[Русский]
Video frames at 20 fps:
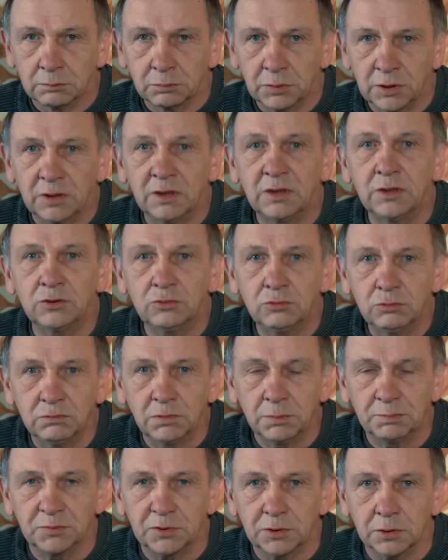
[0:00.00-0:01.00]

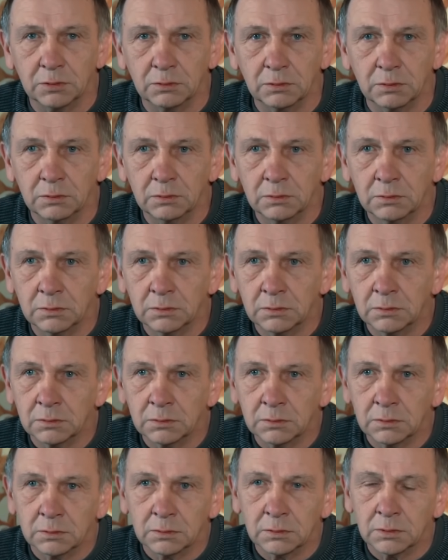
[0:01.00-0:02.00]
Прихожу в аптеку.
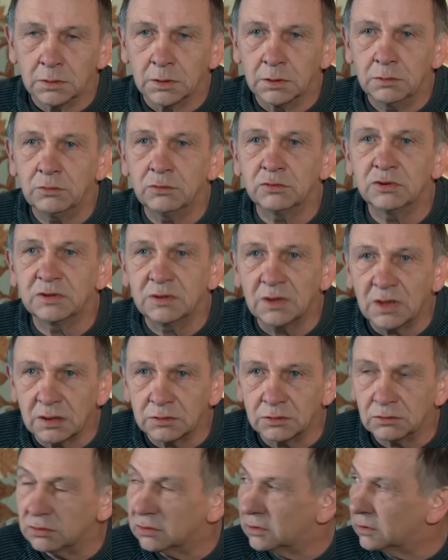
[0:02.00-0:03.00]
Говорю,
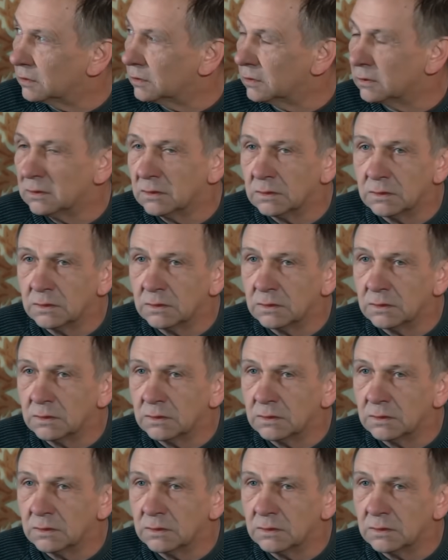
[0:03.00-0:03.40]
здравствуйте.